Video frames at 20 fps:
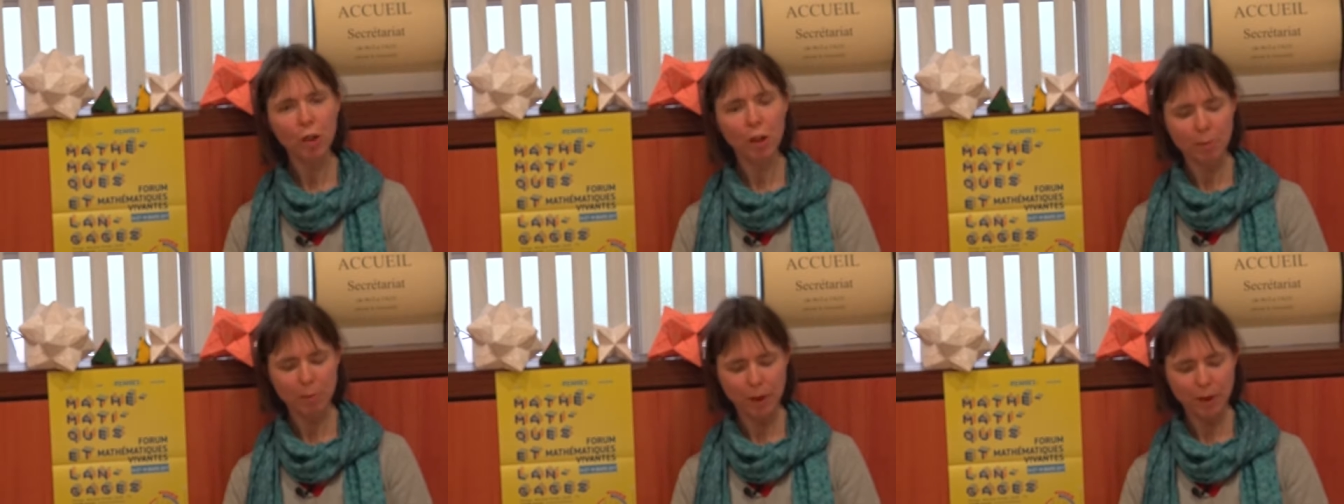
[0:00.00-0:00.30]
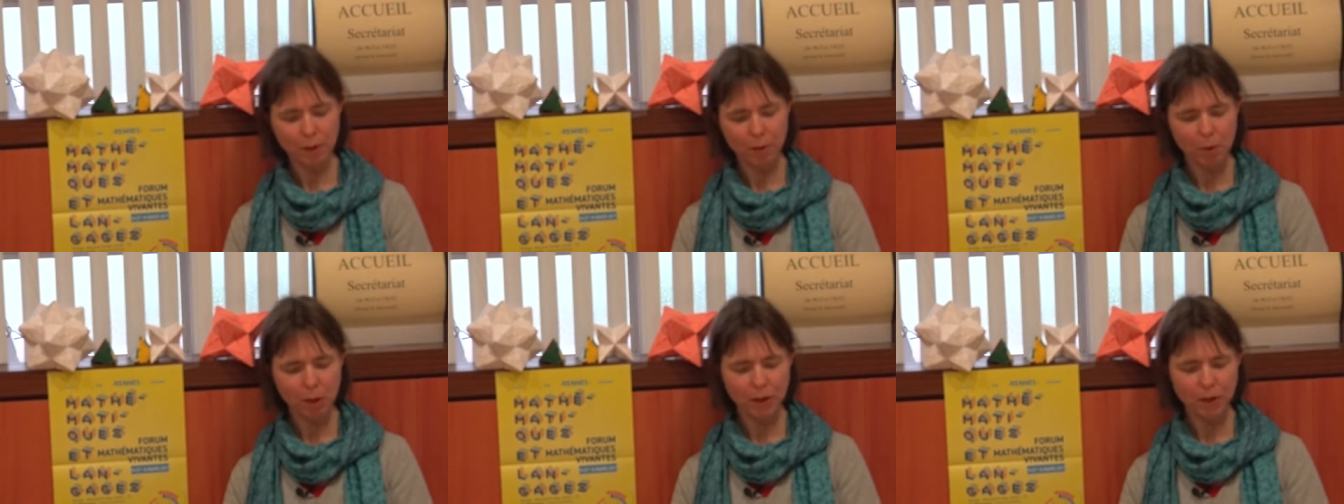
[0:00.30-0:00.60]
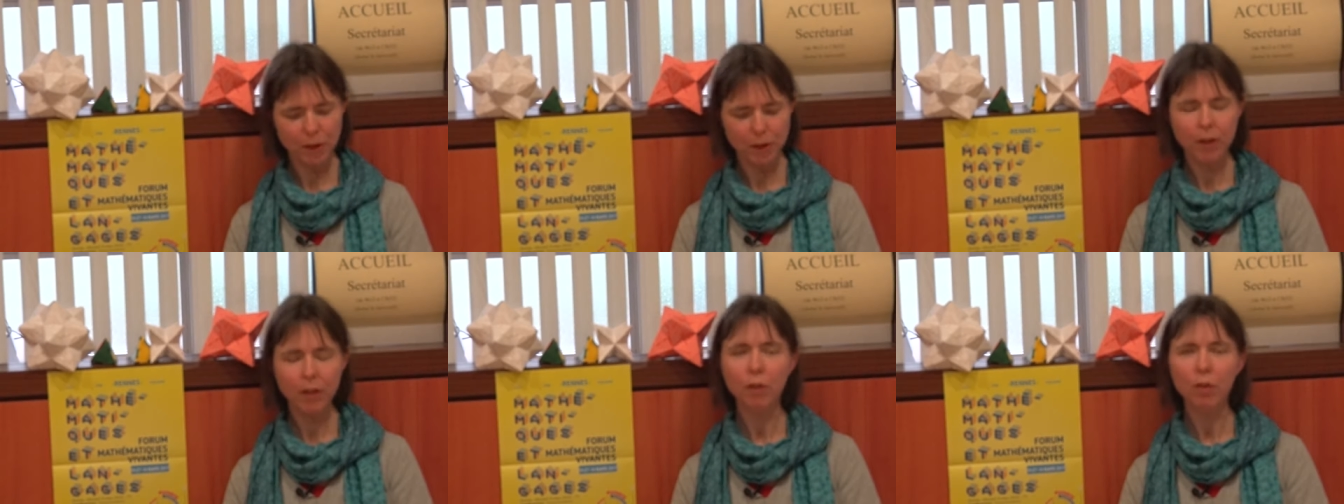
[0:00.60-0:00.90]
les
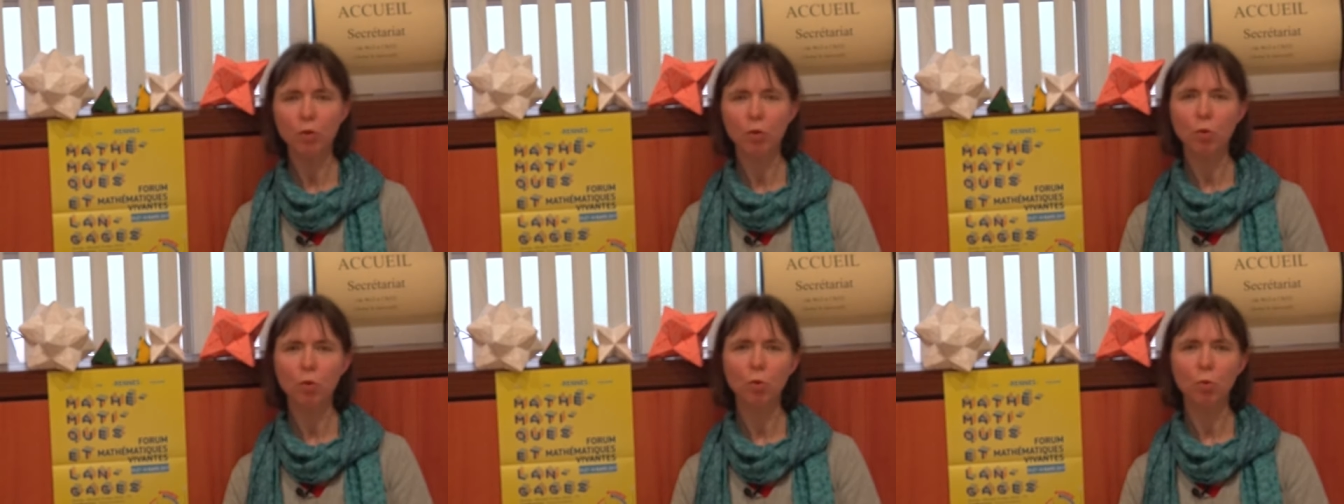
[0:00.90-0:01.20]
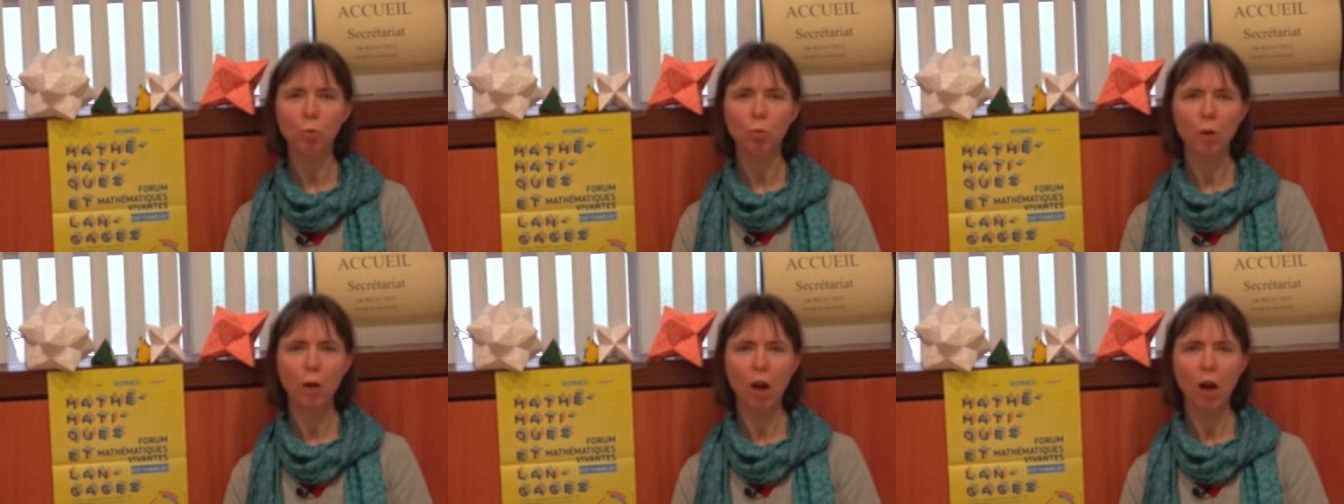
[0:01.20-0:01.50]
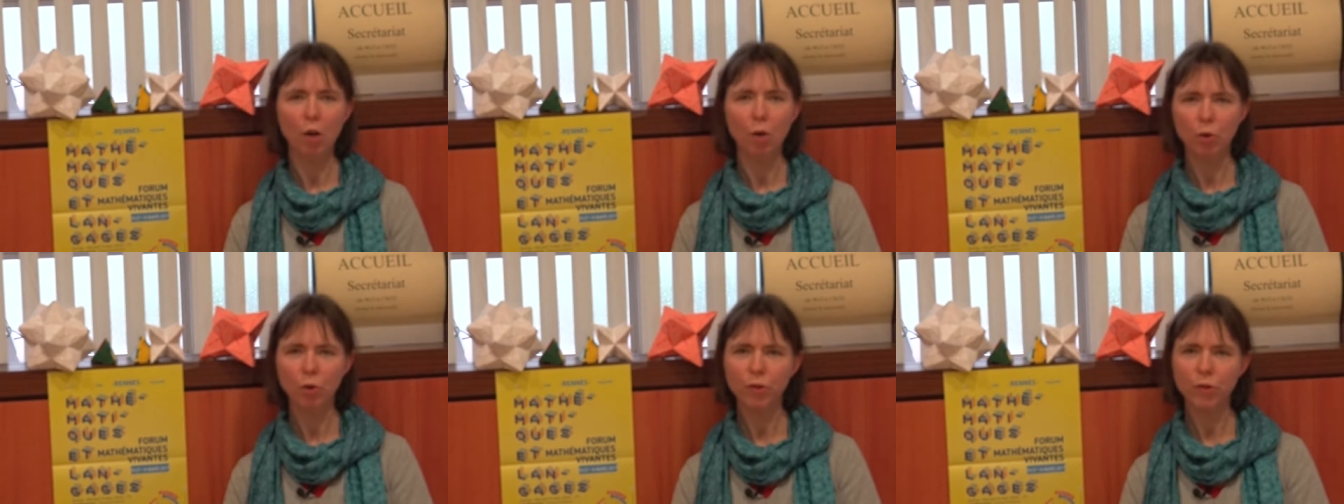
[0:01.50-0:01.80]
mathématiques ne sont
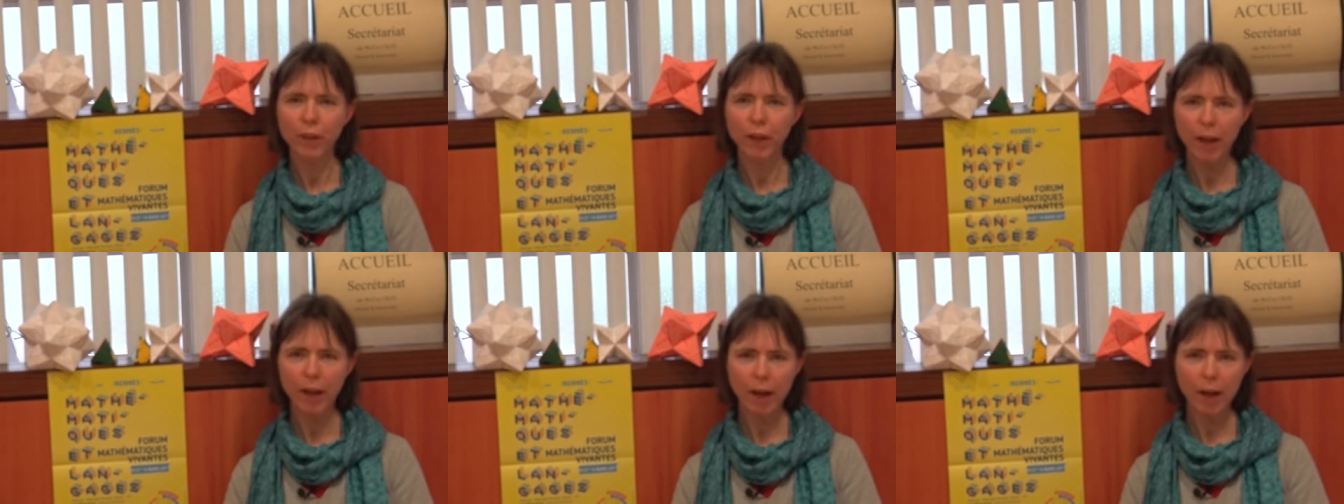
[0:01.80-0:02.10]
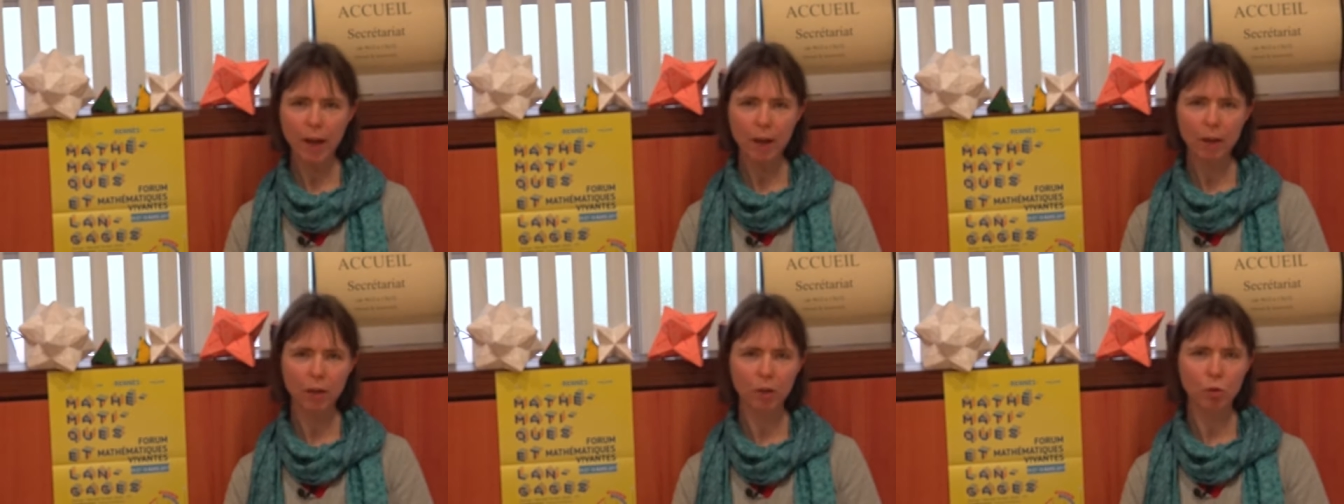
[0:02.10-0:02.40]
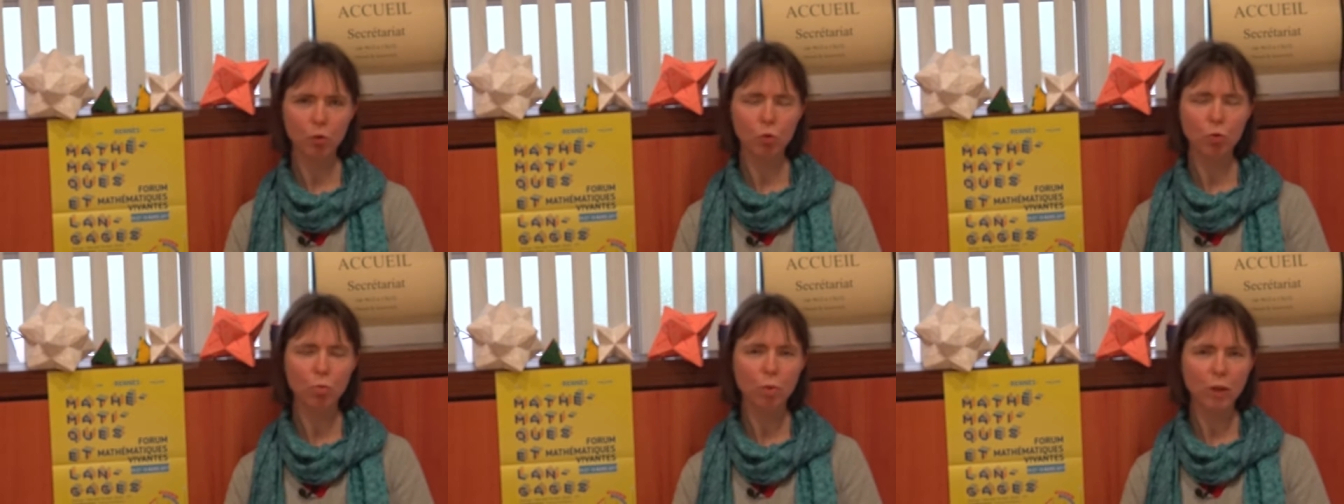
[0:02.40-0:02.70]
pas austères, euh,
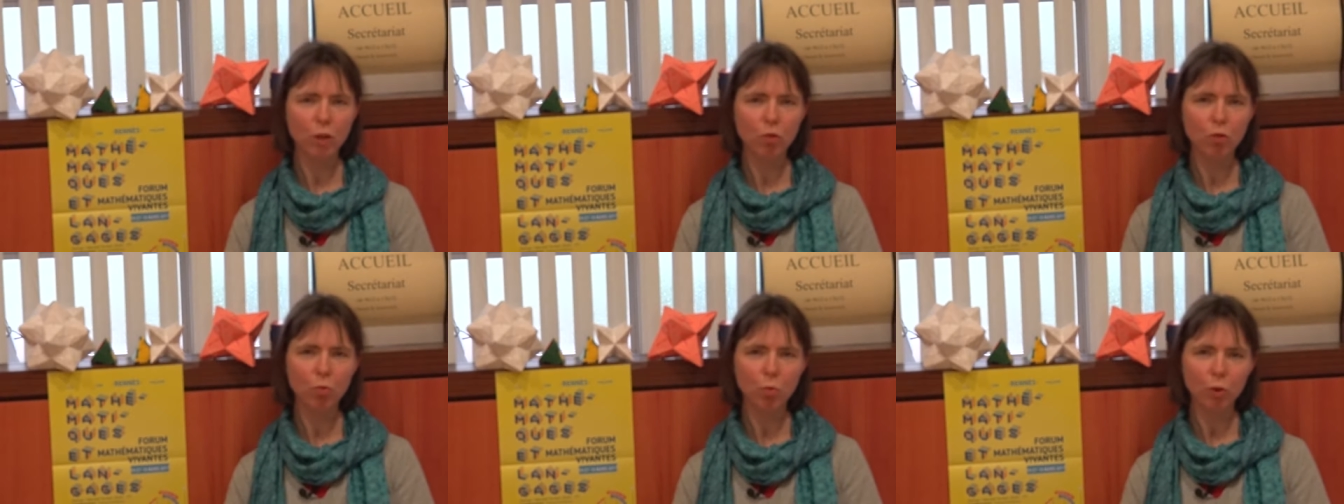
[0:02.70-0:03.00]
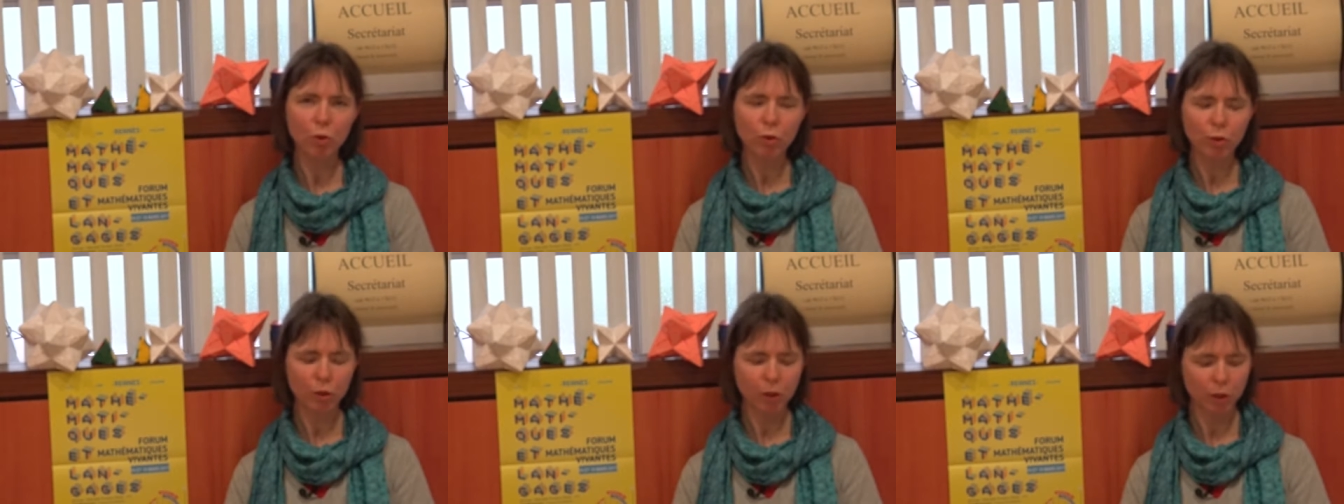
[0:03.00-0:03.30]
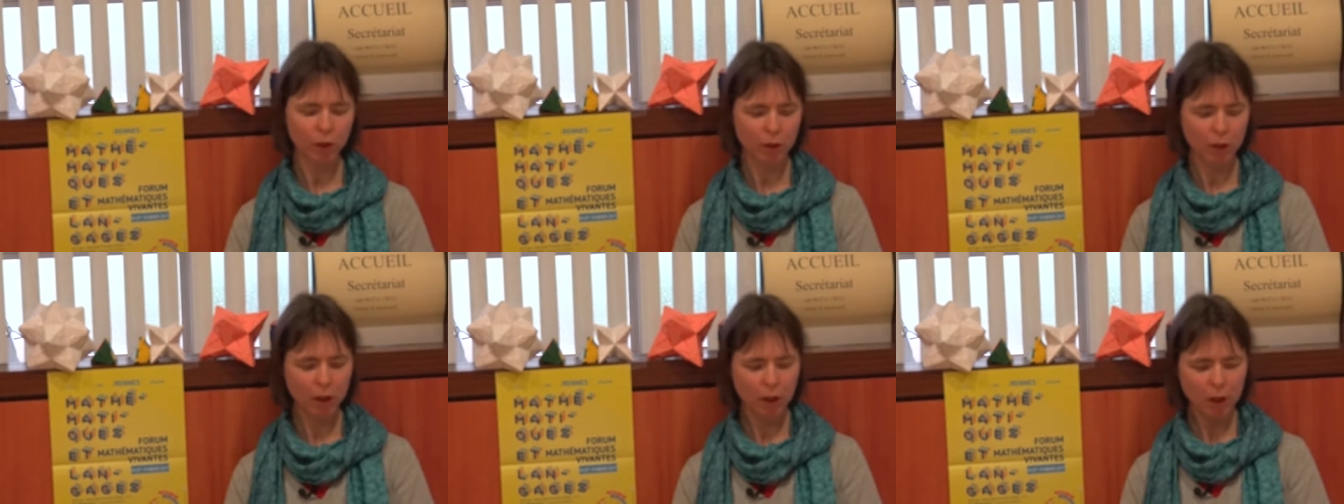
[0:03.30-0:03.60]
coupées du
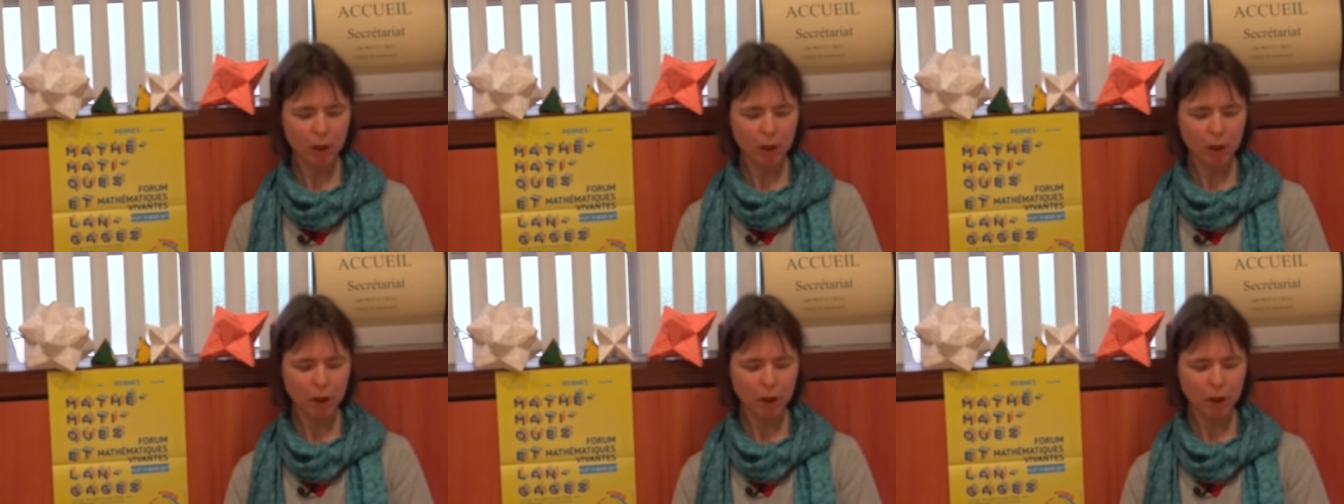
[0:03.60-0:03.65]
monde.